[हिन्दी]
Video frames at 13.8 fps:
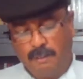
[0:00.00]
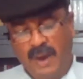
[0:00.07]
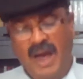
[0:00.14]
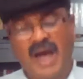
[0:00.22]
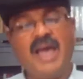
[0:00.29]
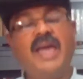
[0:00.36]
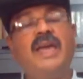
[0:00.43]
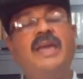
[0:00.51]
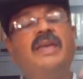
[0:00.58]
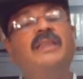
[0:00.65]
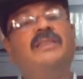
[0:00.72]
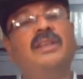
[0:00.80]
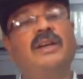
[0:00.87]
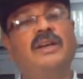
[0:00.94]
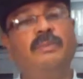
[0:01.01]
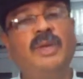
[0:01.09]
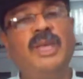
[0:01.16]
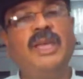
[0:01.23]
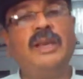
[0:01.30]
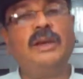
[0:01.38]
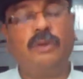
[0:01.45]
पाए
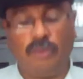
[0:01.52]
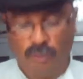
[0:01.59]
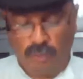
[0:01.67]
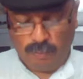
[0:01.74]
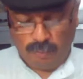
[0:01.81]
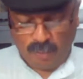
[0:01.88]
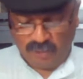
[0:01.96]
तकमील को